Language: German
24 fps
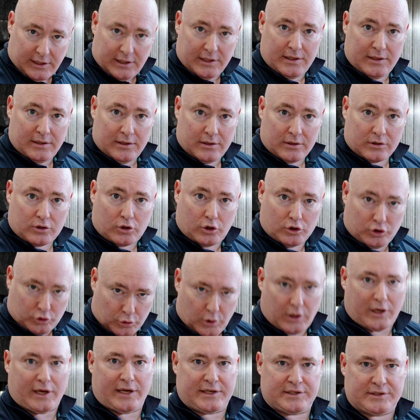den
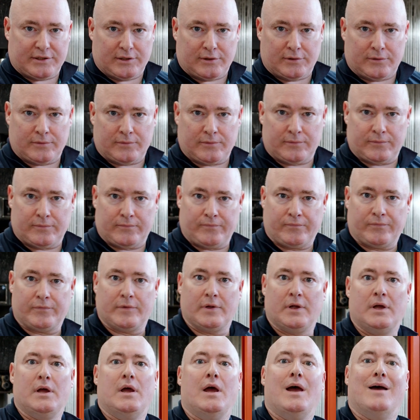Konturrechner.
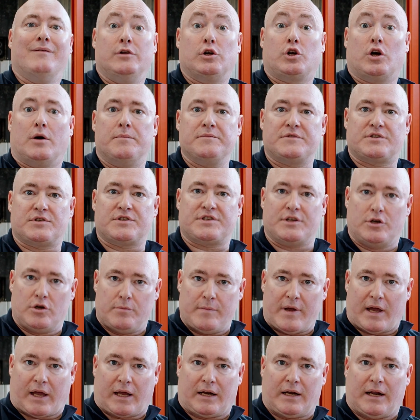Willkommen zu
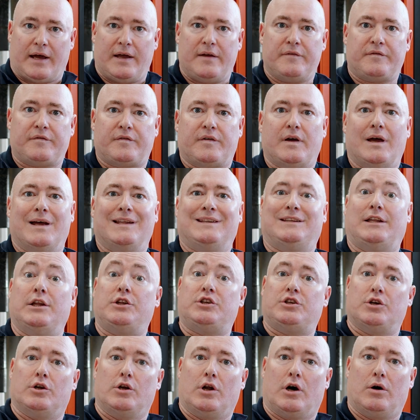Sinomeric Live.
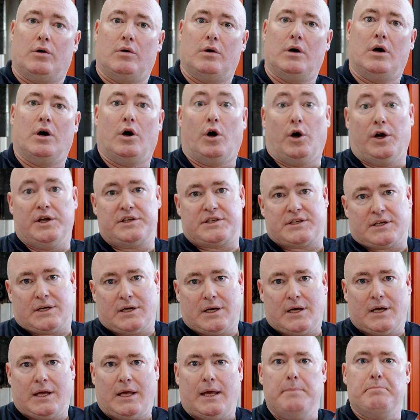Did you know? Heute
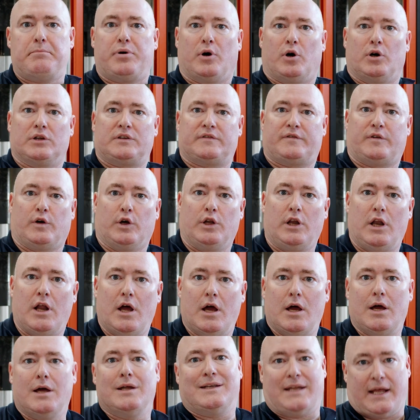Import von
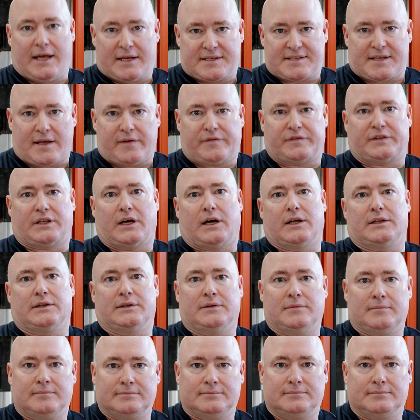DXF-Daten.